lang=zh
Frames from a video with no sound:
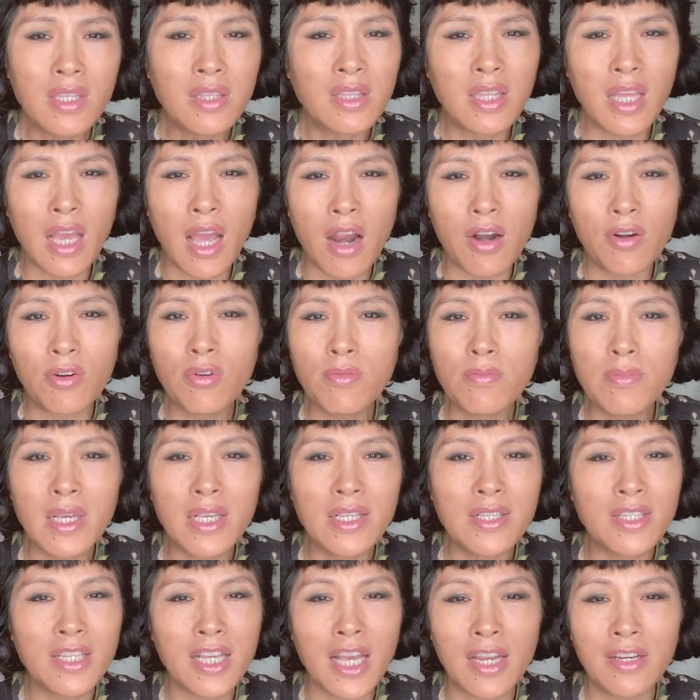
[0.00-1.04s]
点儿都没
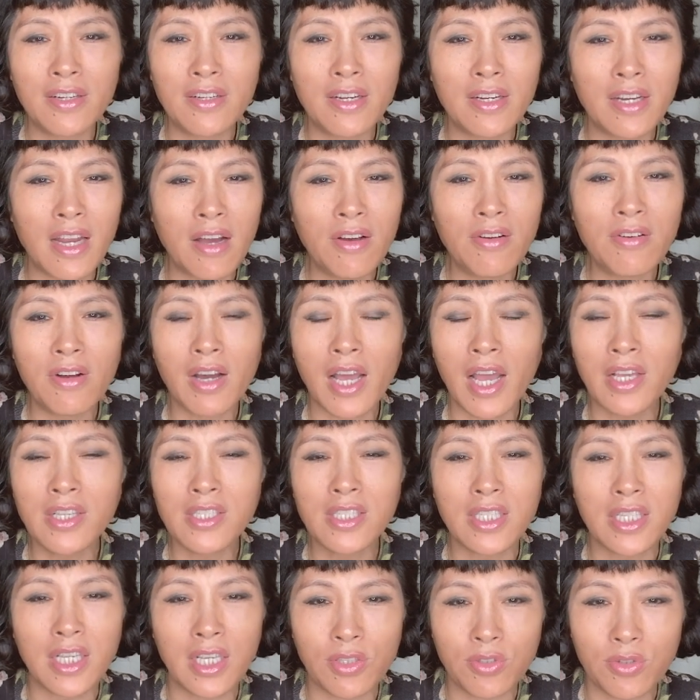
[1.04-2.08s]
闲着，然后还
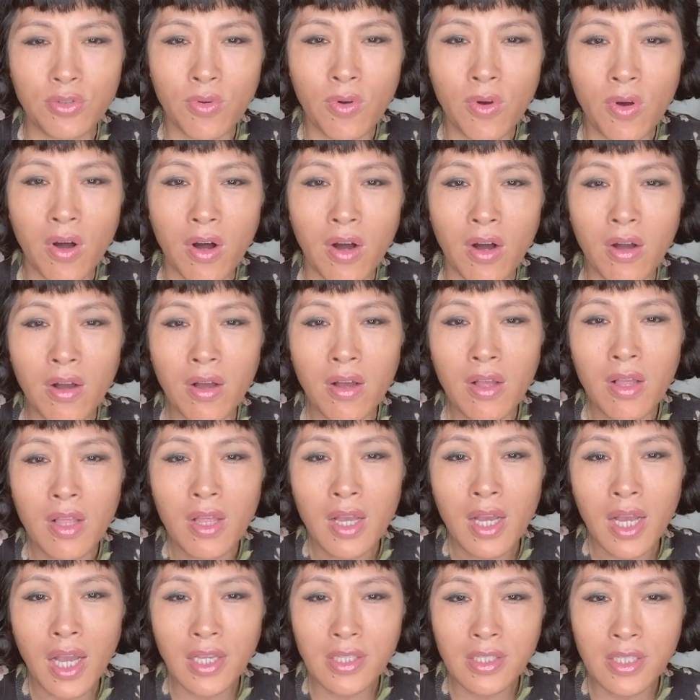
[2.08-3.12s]
写作，
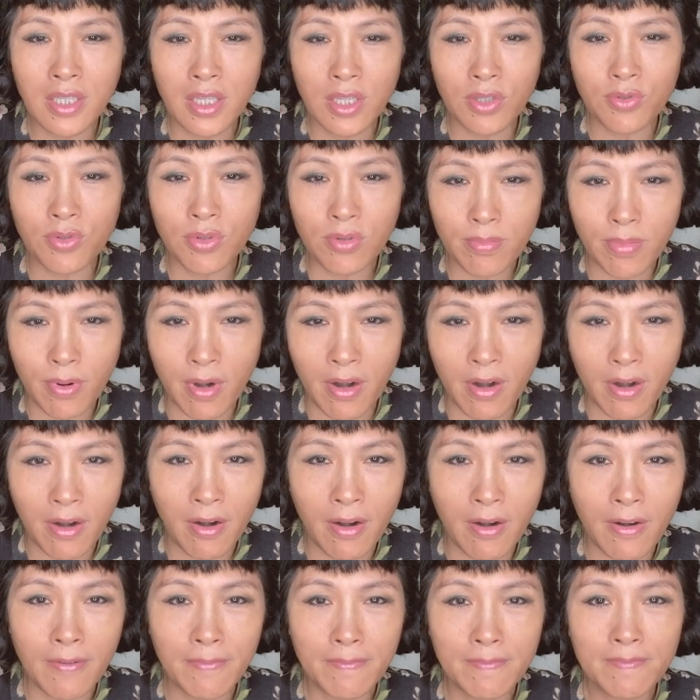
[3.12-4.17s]
还写剧本
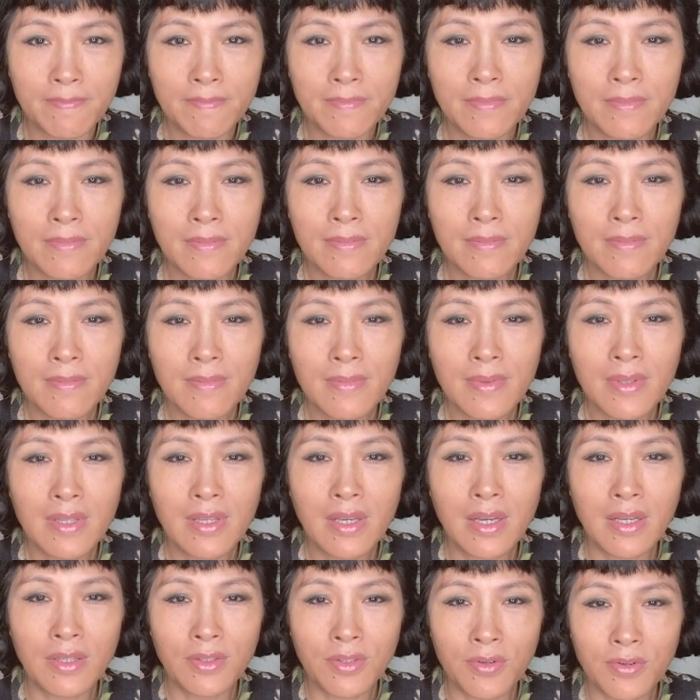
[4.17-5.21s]
儿。
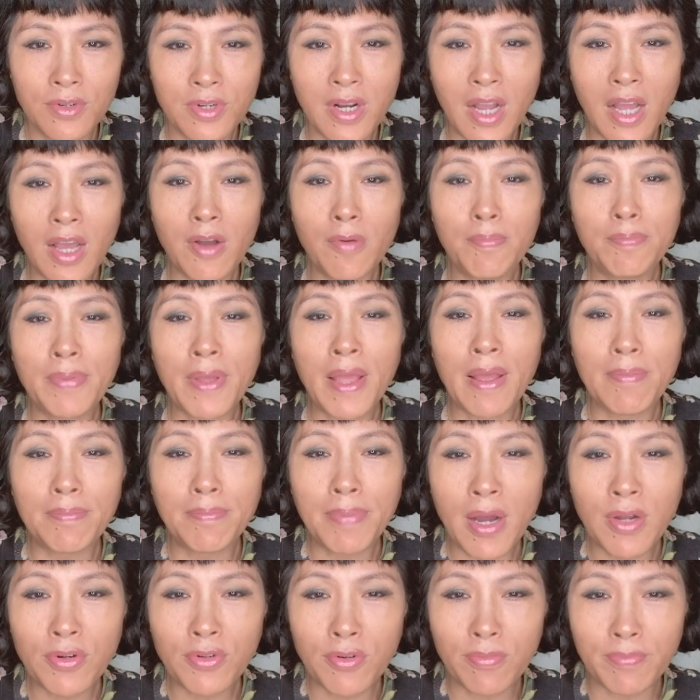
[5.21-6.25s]
嗯，有时候还要别
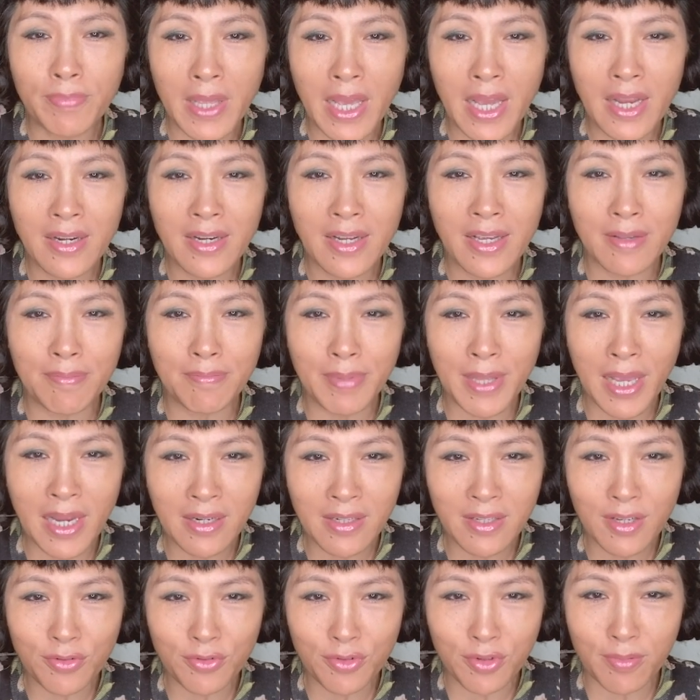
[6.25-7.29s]
帮助别人，别
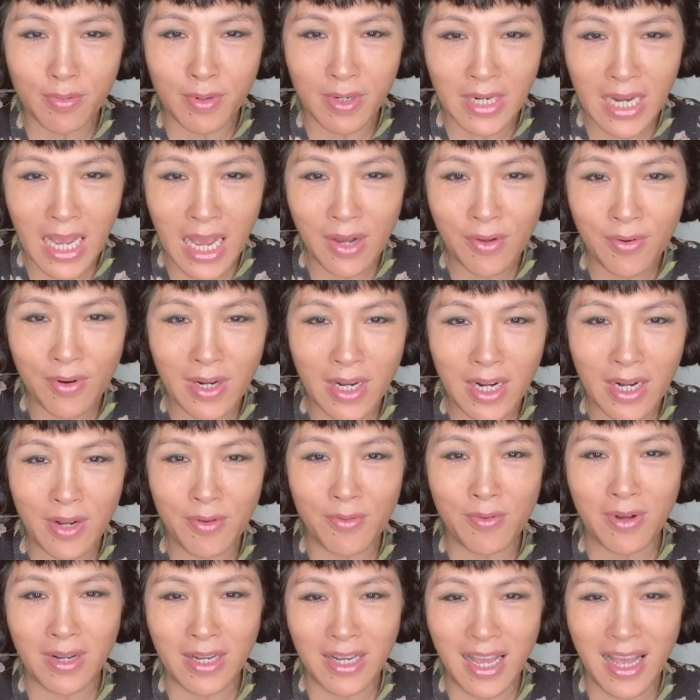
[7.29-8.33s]
人的剧本拿过来让
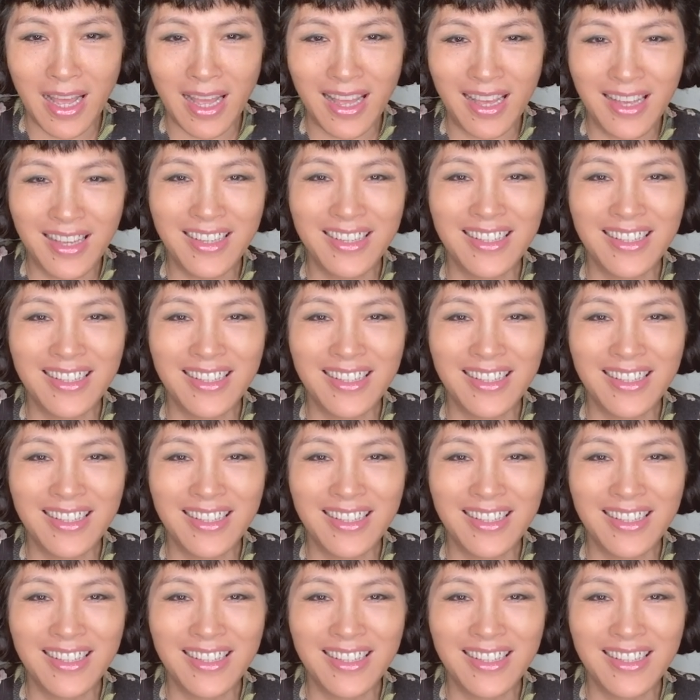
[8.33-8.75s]
我看，